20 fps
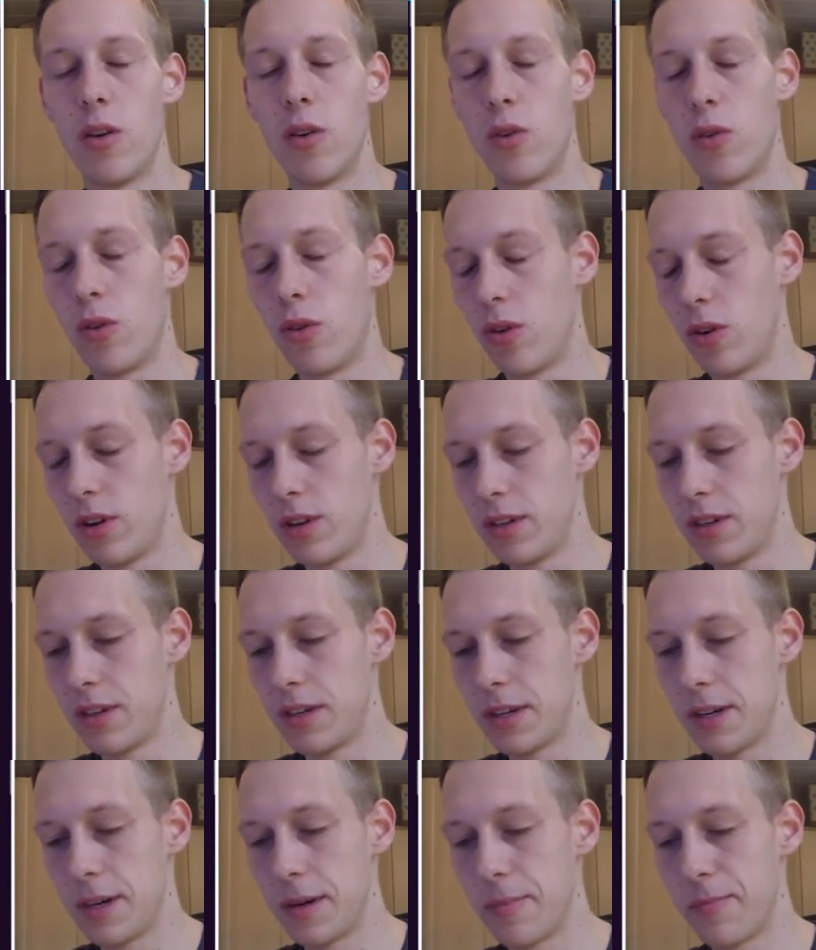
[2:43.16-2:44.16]

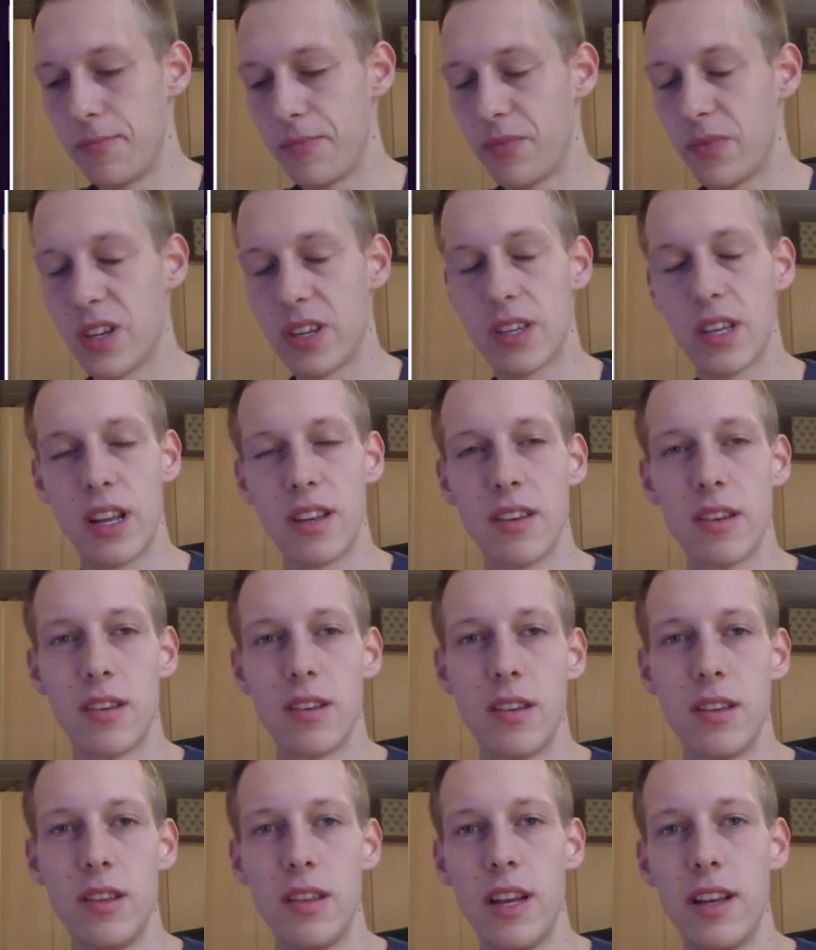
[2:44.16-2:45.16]
Und ähm, das ganz
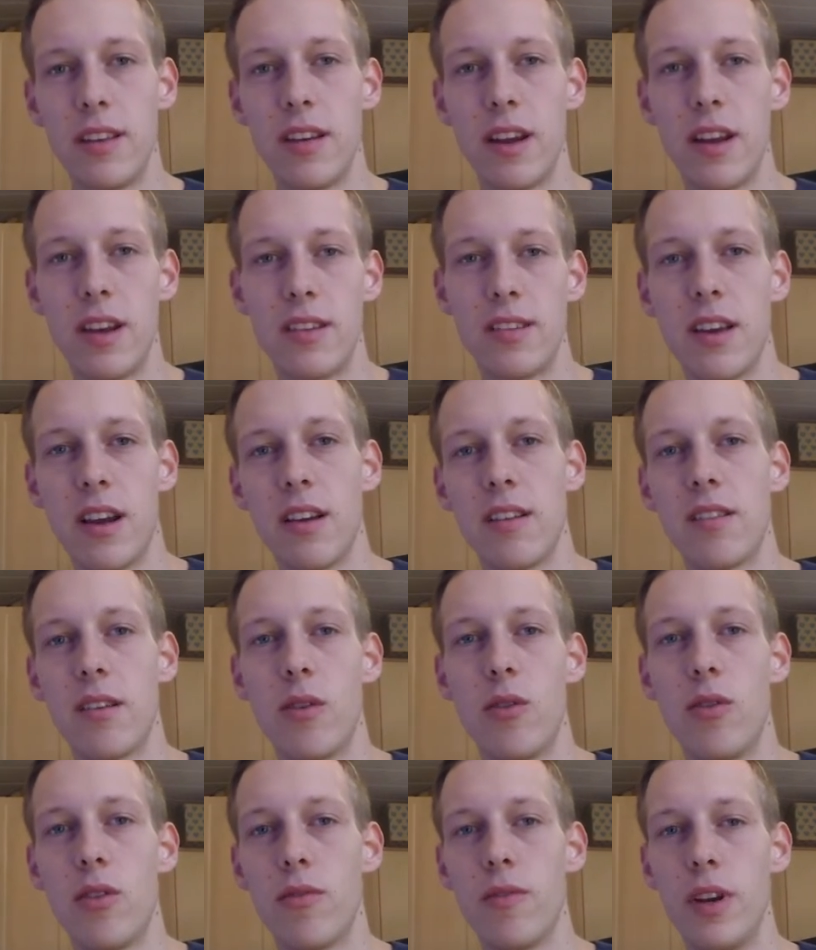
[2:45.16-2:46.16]
Nette an der Sache ist
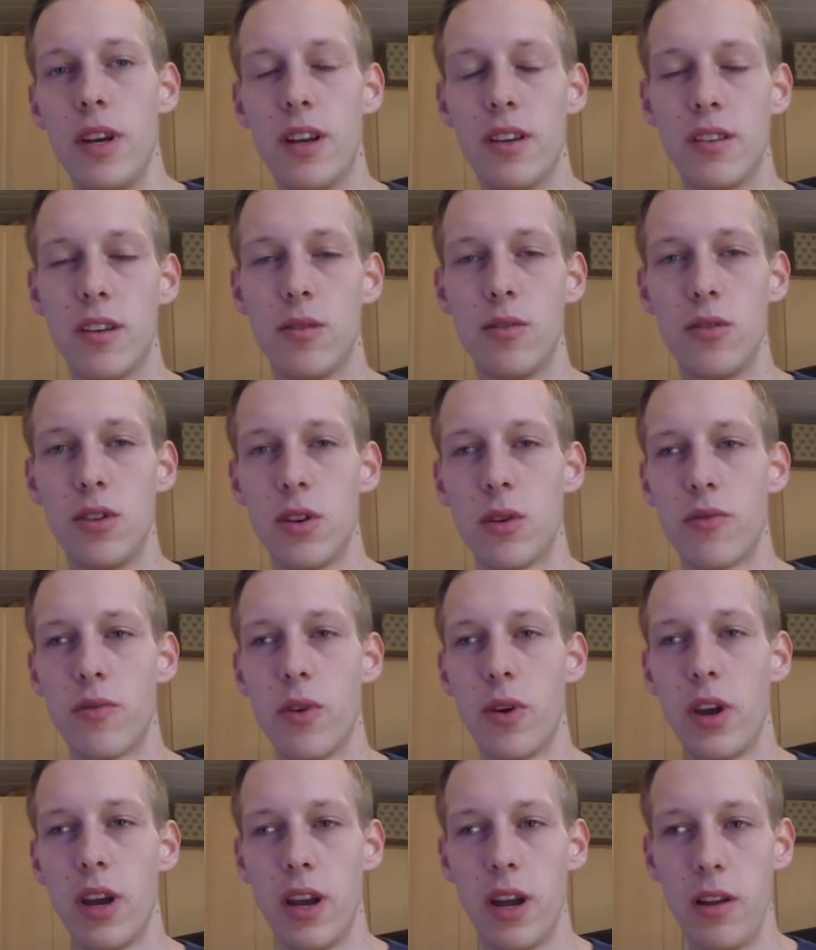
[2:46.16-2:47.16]
auch noch, wenn ihr das natürlich auf
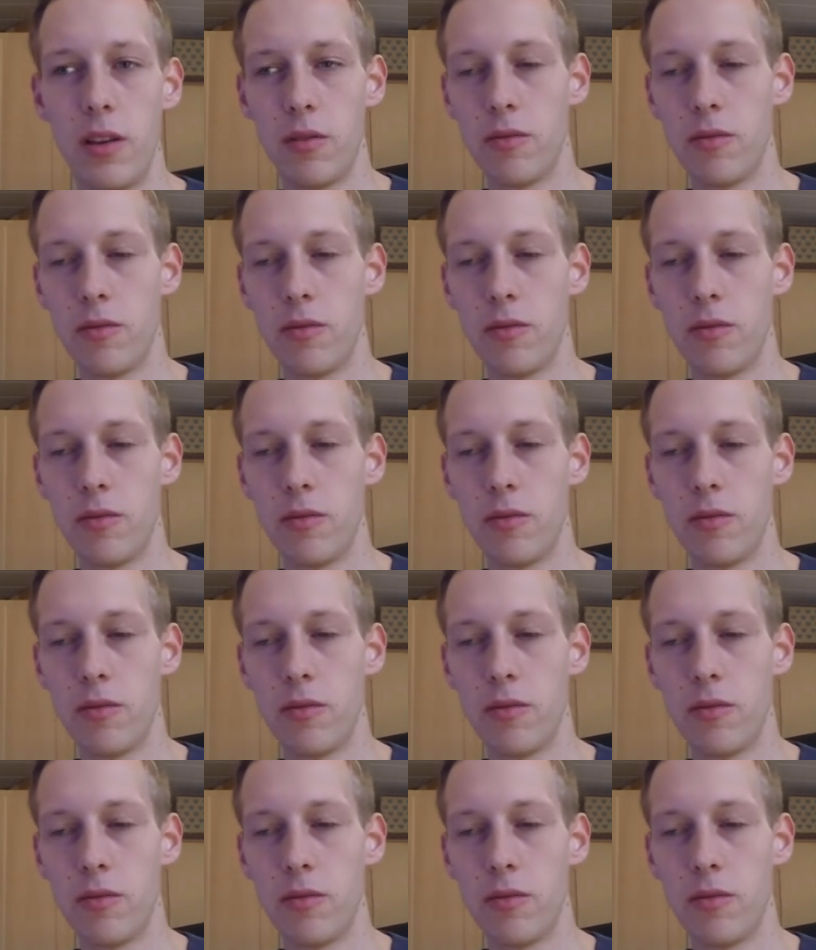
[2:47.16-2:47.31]
eure,